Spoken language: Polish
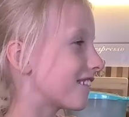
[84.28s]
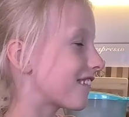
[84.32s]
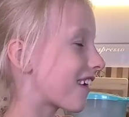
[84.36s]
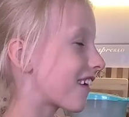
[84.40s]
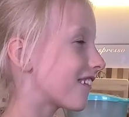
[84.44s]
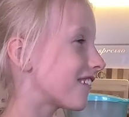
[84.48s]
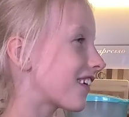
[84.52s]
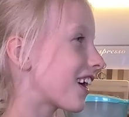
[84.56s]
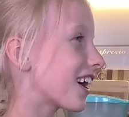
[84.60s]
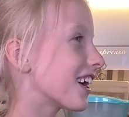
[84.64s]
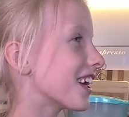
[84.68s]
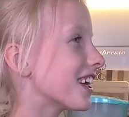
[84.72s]

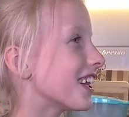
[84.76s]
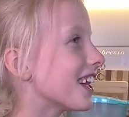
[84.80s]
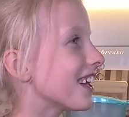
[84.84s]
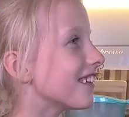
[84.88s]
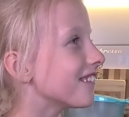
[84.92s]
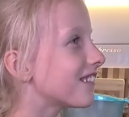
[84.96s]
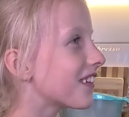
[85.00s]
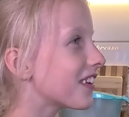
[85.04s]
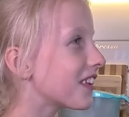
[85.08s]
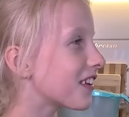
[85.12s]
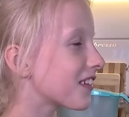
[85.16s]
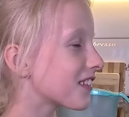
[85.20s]
No, mama,
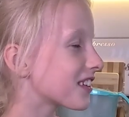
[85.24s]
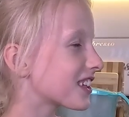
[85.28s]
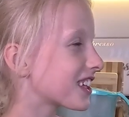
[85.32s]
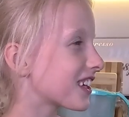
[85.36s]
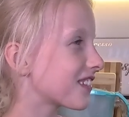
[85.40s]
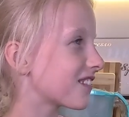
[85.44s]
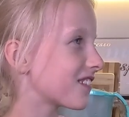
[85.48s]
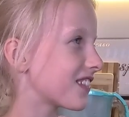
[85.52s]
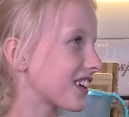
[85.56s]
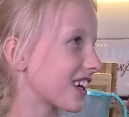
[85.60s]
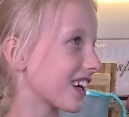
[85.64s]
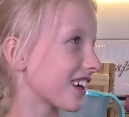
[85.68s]
ile będą
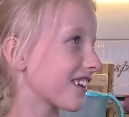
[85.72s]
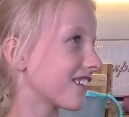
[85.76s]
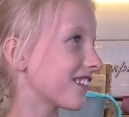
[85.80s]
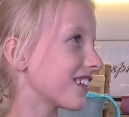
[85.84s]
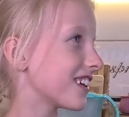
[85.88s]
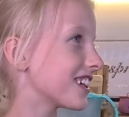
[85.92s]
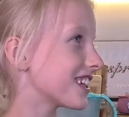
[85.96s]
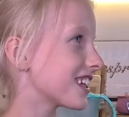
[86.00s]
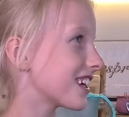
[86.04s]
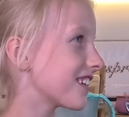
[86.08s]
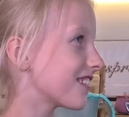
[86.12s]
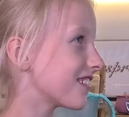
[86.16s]
się
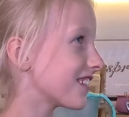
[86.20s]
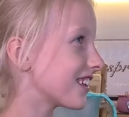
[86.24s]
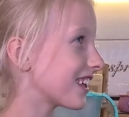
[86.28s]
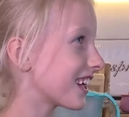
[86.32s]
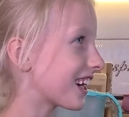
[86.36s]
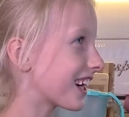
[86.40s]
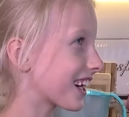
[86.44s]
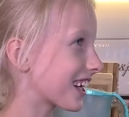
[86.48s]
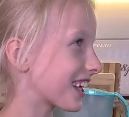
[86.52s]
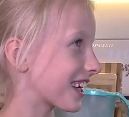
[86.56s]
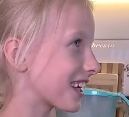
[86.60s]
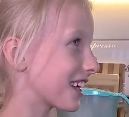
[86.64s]
piekły
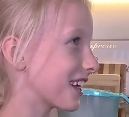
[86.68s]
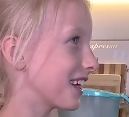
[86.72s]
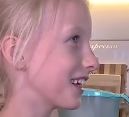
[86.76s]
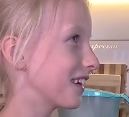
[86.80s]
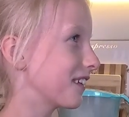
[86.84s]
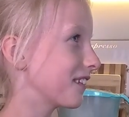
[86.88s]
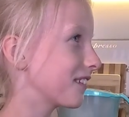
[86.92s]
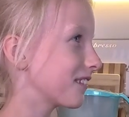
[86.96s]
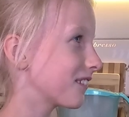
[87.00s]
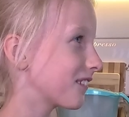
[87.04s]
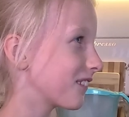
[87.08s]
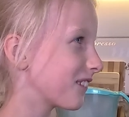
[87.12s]
ziemniaki?
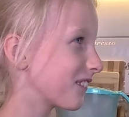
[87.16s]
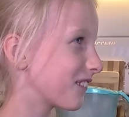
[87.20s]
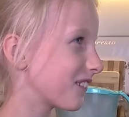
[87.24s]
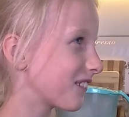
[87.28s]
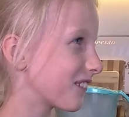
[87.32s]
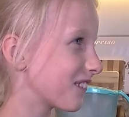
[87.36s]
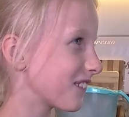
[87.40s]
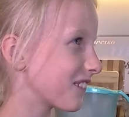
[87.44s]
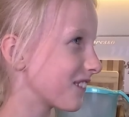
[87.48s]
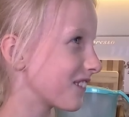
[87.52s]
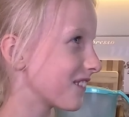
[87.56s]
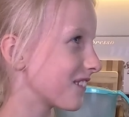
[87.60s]

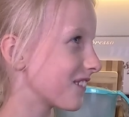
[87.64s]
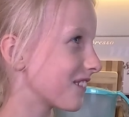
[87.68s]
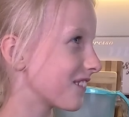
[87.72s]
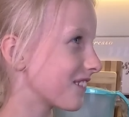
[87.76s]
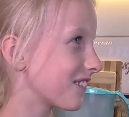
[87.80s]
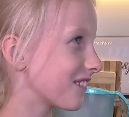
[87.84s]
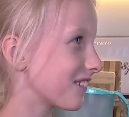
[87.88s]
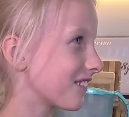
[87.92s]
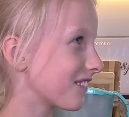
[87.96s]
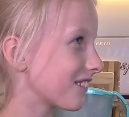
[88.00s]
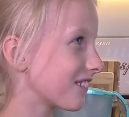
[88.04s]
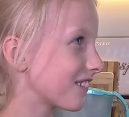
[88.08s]

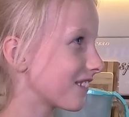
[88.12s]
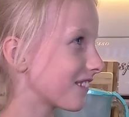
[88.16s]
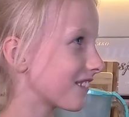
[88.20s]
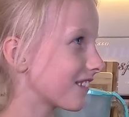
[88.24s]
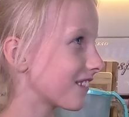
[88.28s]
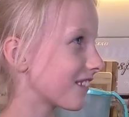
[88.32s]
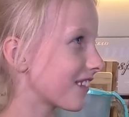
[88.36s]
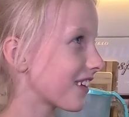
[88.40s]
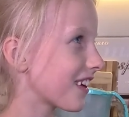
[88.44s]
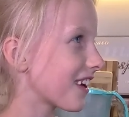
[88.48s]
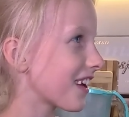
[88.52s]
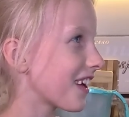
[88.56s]
Tyle ile
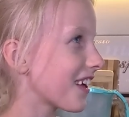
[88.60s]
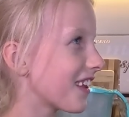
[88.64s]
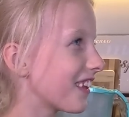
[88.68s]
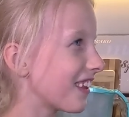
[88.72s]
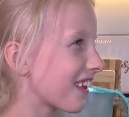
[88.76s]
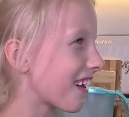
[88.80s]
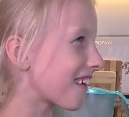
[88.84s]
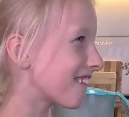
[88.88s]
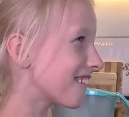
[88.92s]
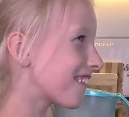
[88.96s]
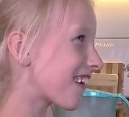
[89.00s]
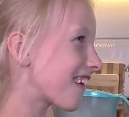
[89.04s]
trzeba.
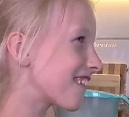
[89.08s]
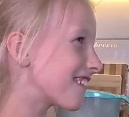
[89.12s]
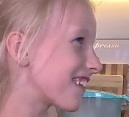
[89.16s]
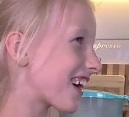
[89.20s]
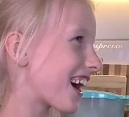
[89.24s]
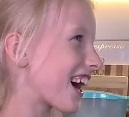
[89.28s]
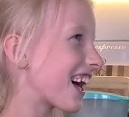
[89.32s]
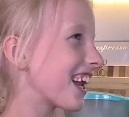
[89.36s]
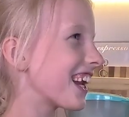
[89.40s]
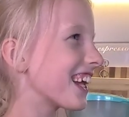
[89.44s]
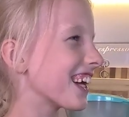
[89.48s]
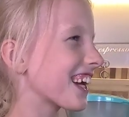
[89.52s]
No
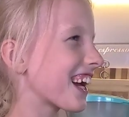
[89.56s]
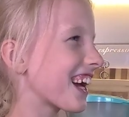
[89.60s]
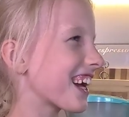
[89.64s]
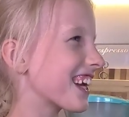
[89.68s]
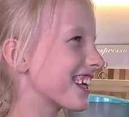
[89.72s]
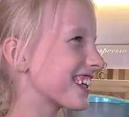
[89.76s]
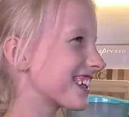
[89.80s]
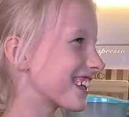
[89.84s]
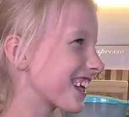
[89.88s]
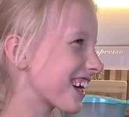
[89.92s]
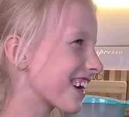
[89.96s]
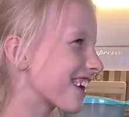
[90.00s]
mama, ale
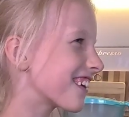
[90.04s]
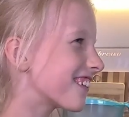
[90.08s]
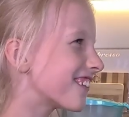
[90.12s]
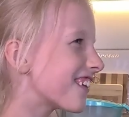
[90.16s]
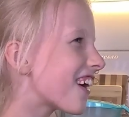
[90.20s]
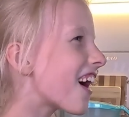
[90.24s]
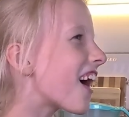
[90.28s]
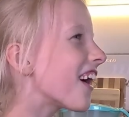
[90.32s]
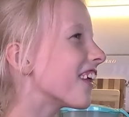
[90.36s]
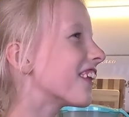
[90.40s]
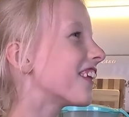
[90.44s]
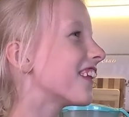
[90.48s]
ja jestem
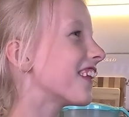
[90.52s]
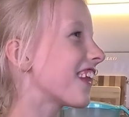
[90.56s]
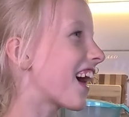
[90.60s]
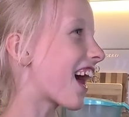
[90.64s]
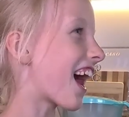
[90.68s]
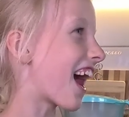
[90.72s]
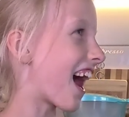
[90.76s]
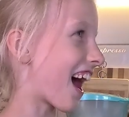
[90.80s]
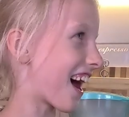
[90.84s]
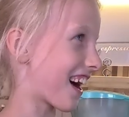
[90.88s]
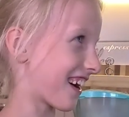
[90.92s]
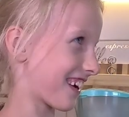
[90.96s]

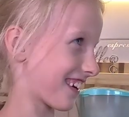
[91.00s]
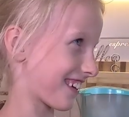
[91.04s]
głodna.